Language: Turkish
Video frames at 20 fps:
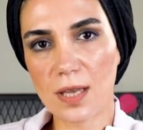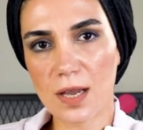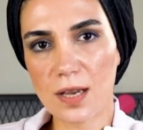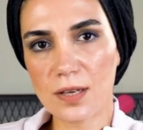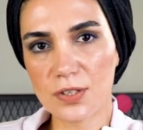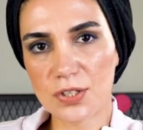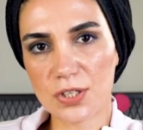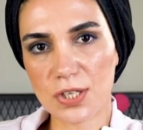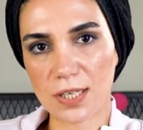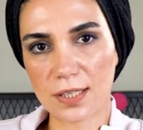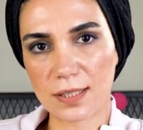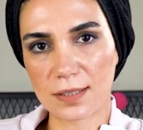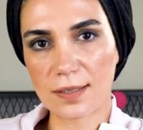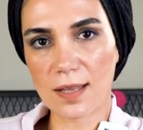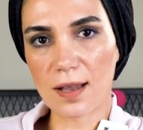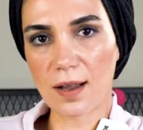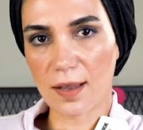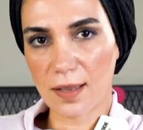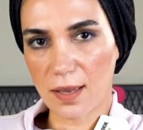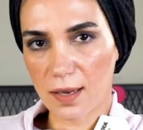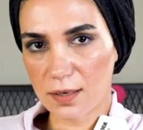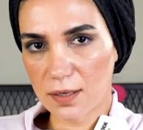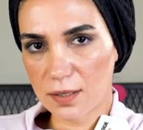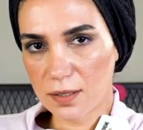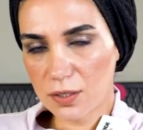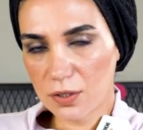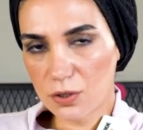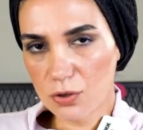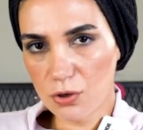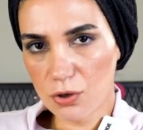da aynı şekilde
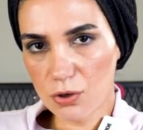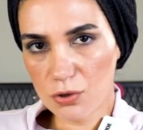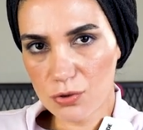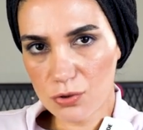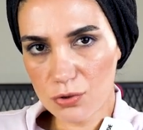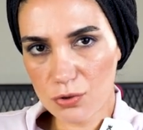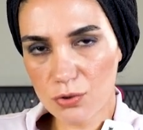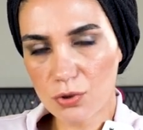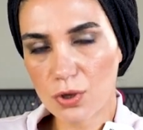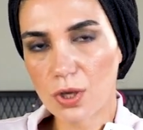ayarlara giriyoruz,